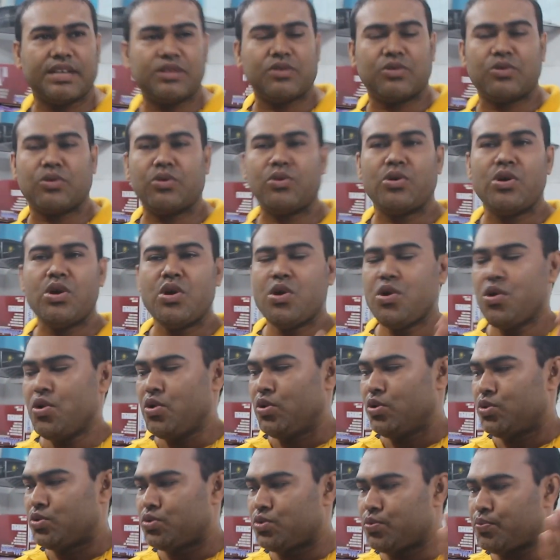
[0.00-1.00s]
এইজন্য
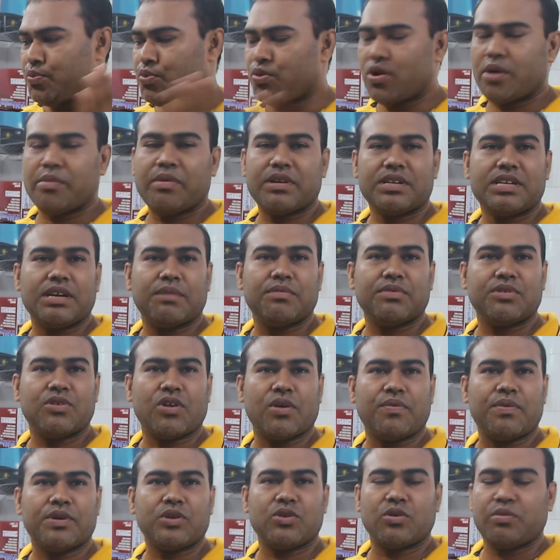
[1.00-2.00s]
পুরো মাসে
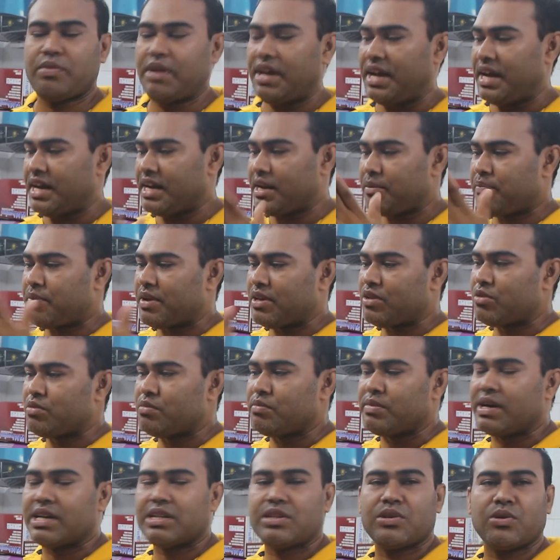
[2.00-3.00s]
আমাদের অফার চলবে এটার প্রাইস
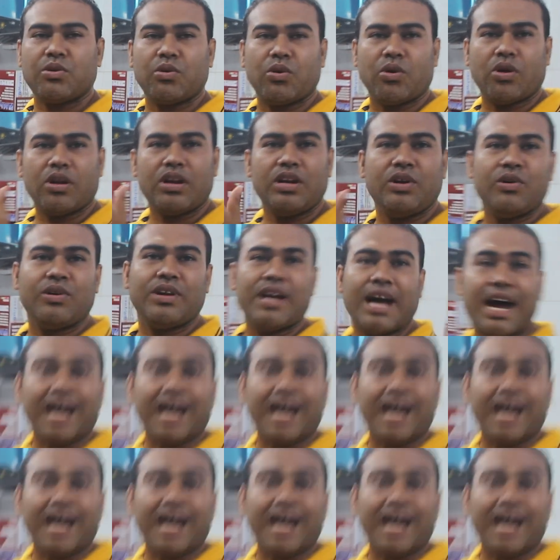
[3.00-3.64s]
হবে মাত্র অনলি অন